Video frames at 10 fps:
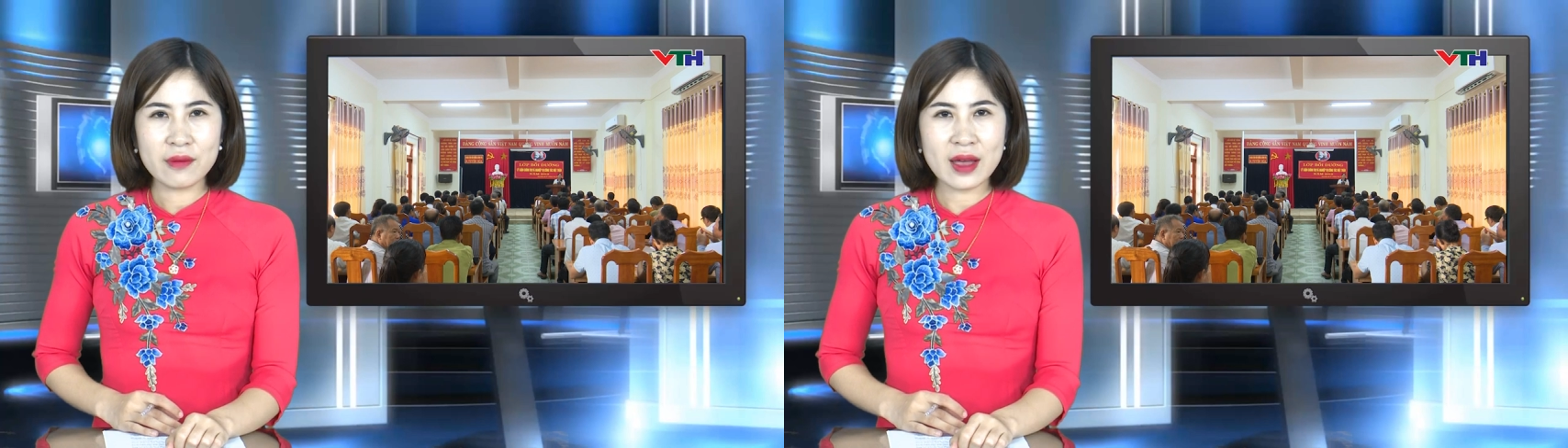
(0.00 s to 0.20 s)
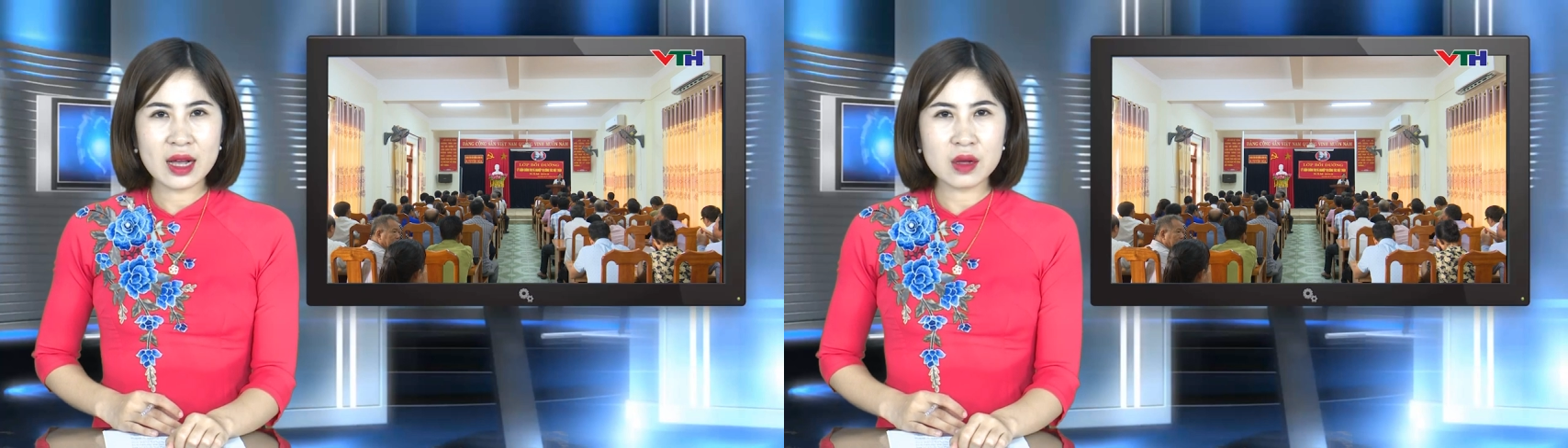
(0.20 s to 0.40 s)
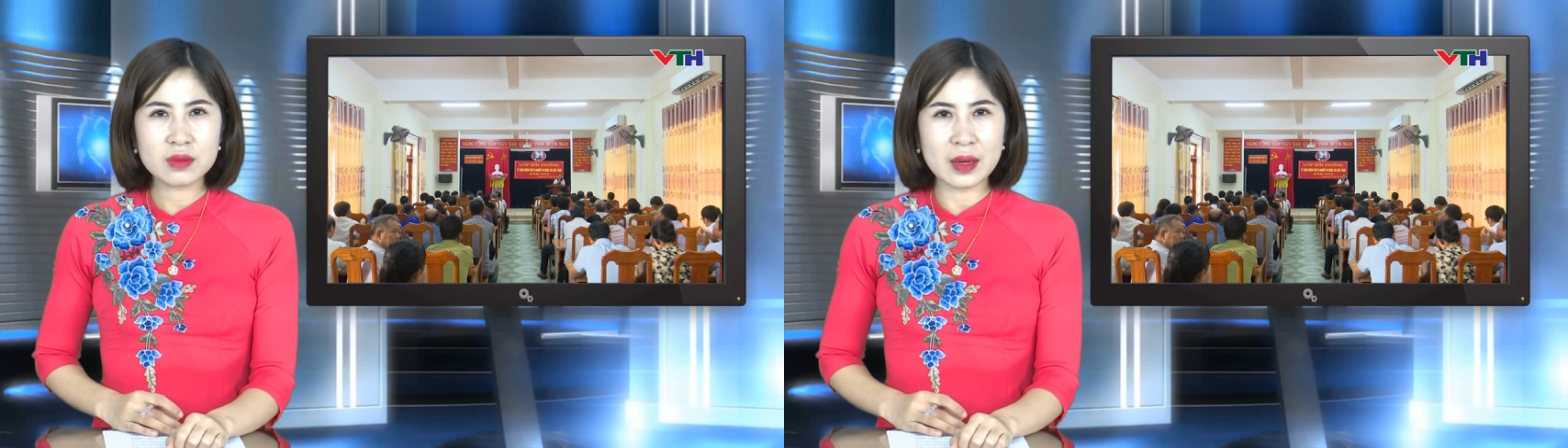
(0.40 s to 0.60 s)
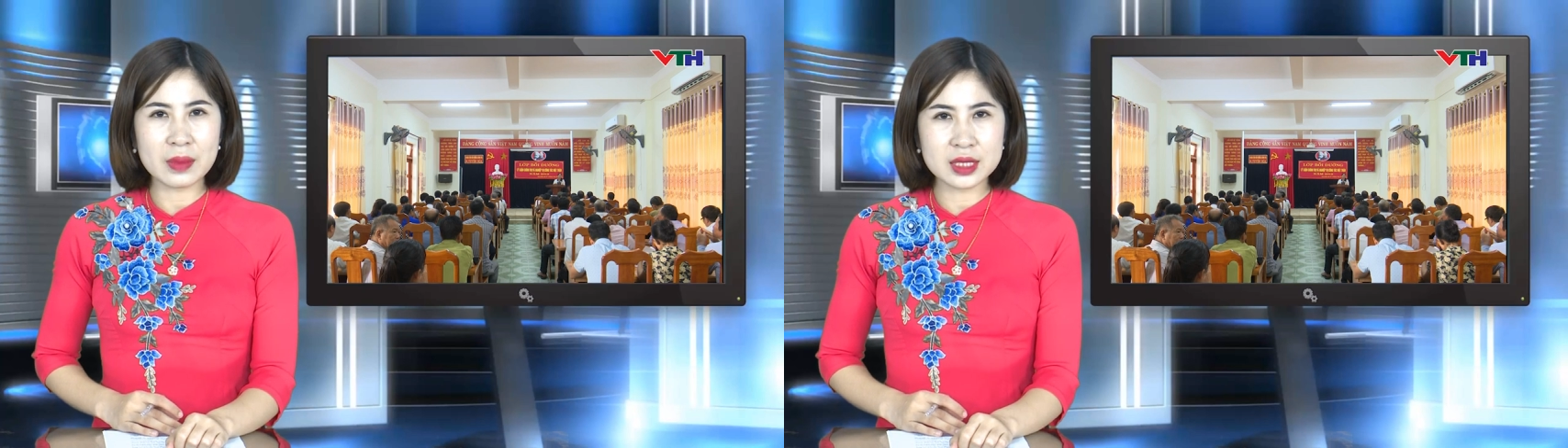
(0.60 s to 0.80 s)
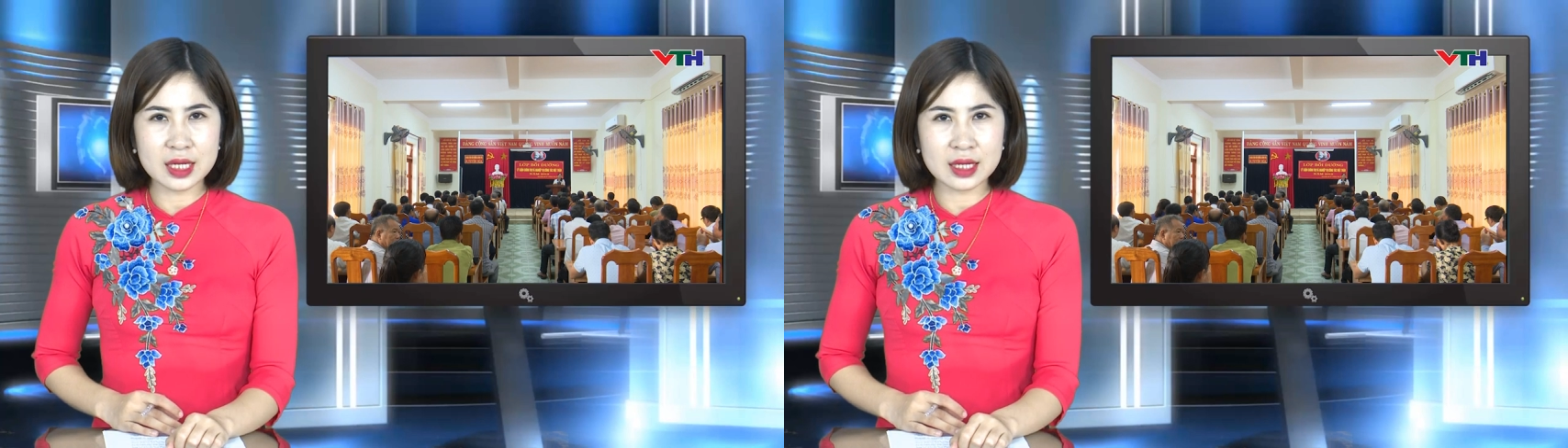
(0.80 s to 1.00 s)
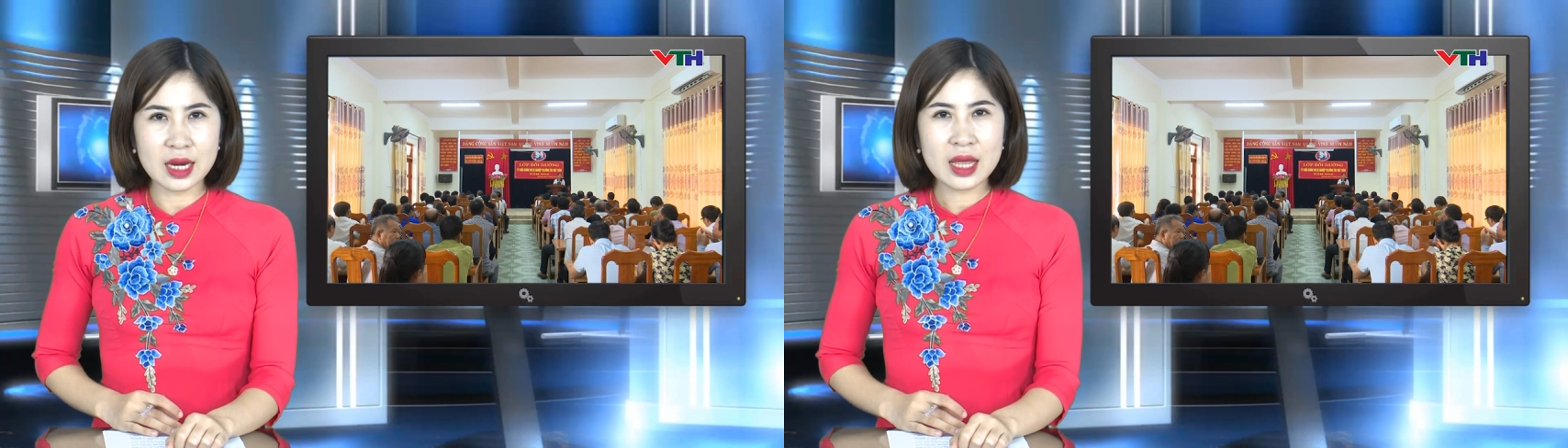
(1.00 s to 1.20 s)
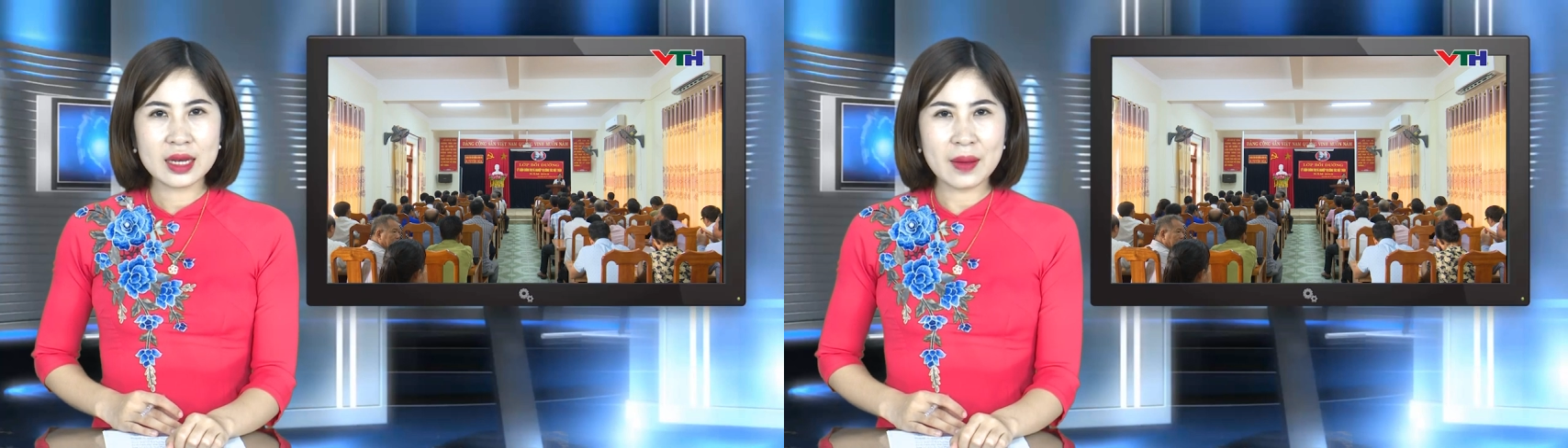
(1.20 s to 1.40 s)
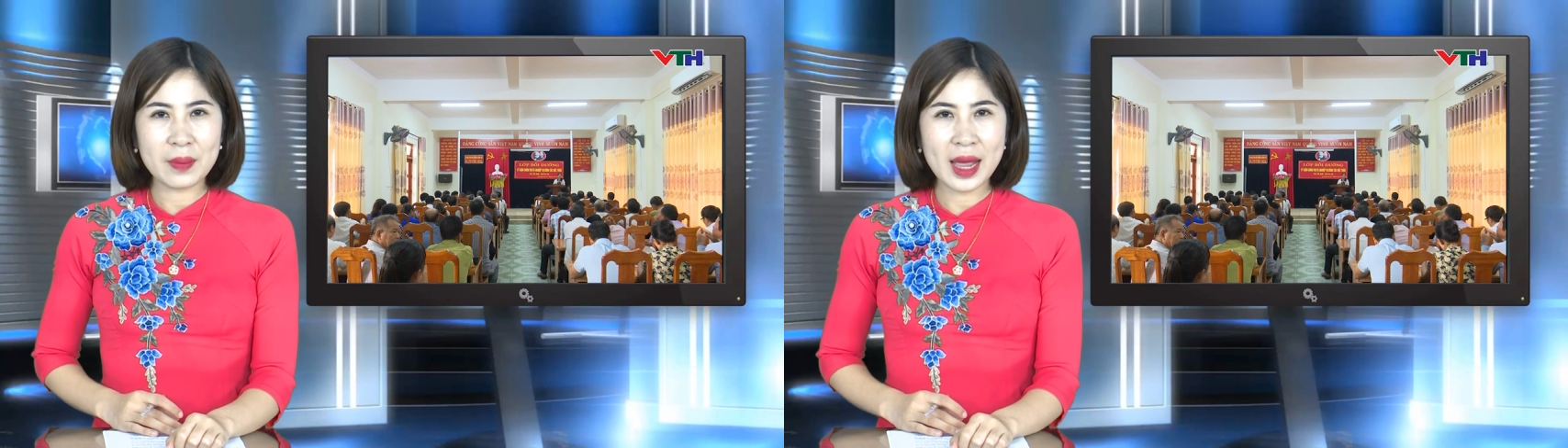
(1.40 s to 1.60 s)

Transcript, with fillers: và công tác mặt trận năm